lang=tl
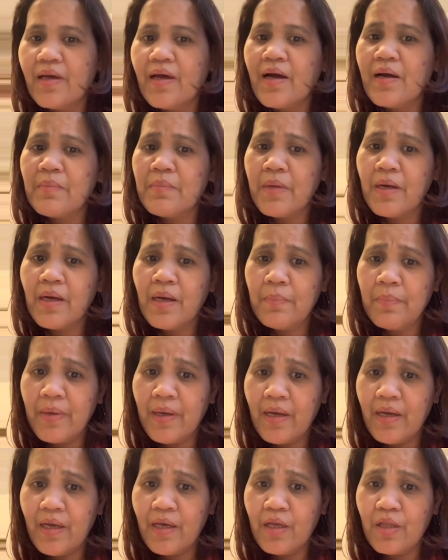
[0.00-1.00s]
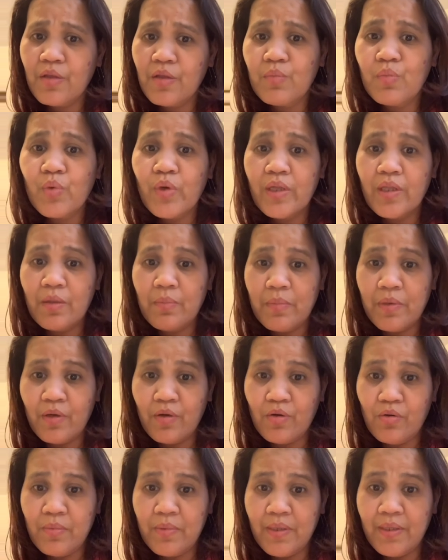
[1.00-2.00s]
Ang mga pangit, pwede
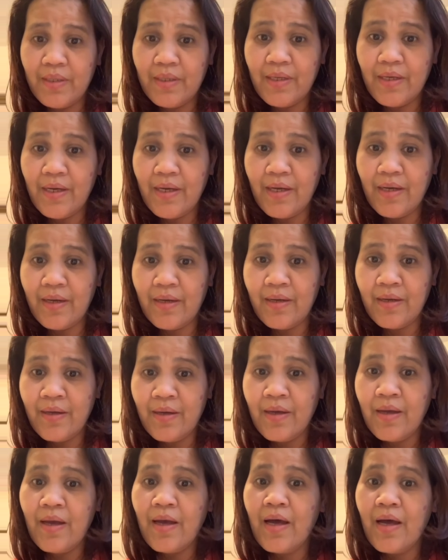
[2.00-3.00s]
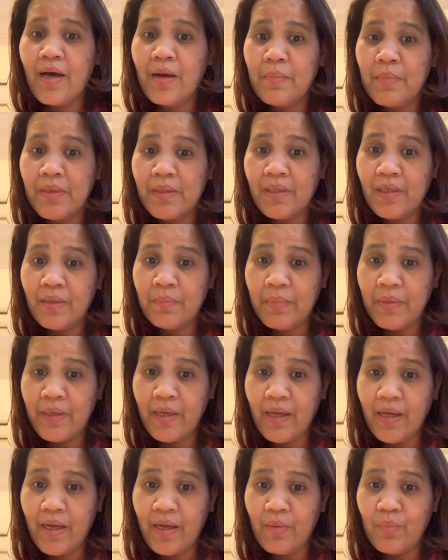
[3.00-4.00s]
pang gumanda. Ang mga
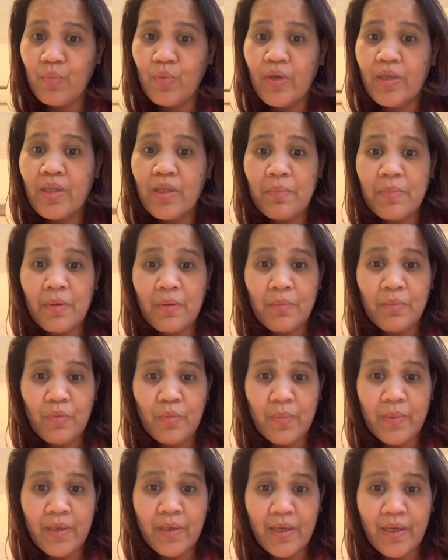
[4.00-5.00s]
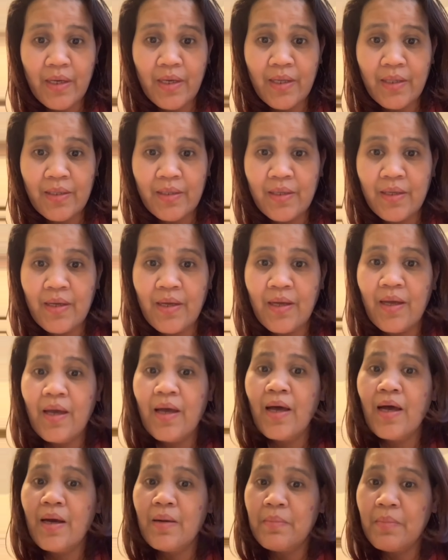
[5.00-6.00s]
matataba, pwede pang pumayat.
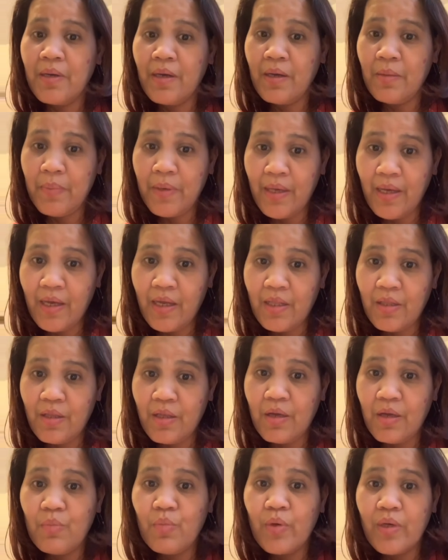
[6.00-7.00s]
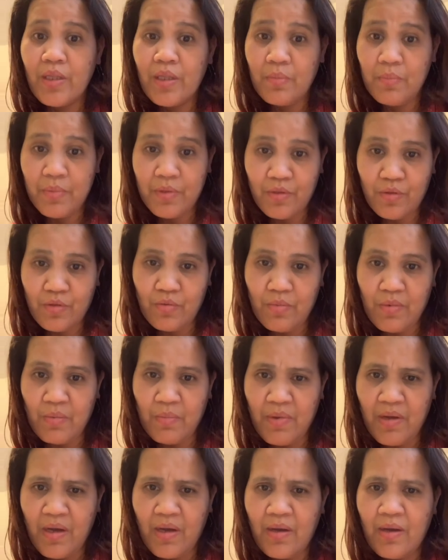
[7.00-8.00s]
Ang mga payat, pwede pang
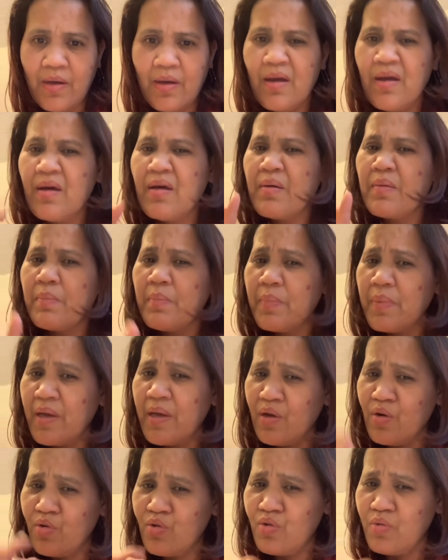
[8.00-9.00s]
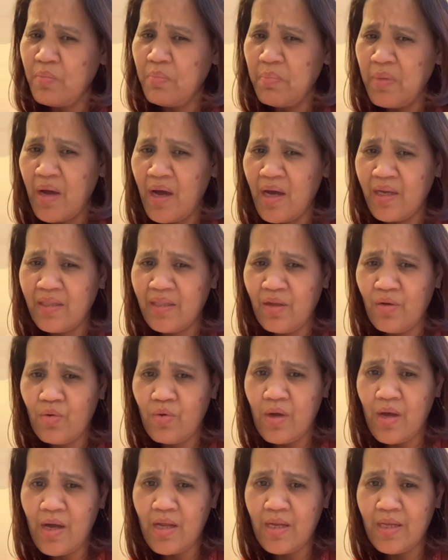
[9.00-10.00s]
tumaba. Pero yung pangit na
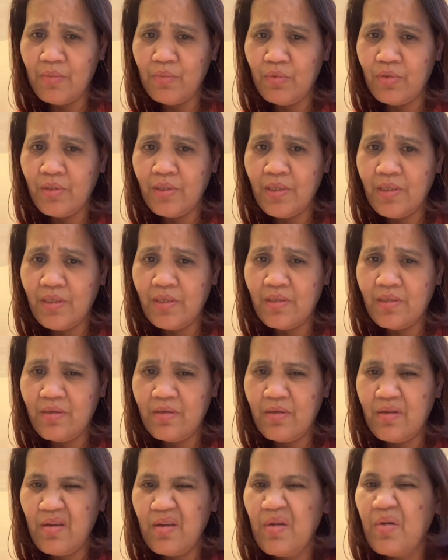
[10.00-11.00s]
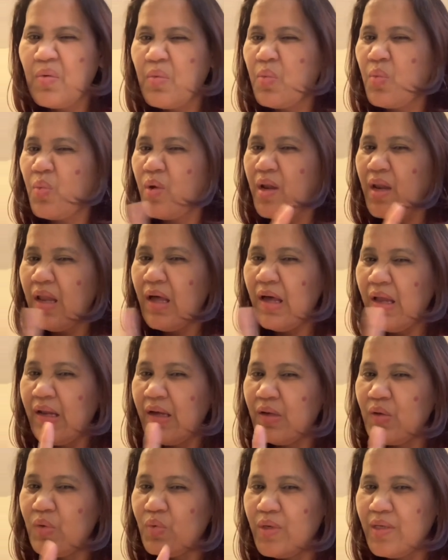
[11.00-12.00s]
ugali mo sis, wala nang
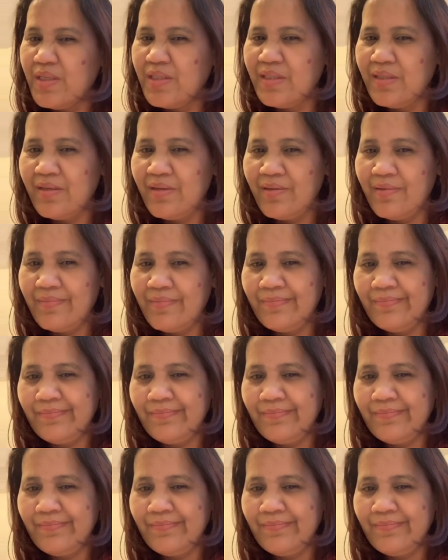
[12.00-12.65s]
lunas dyan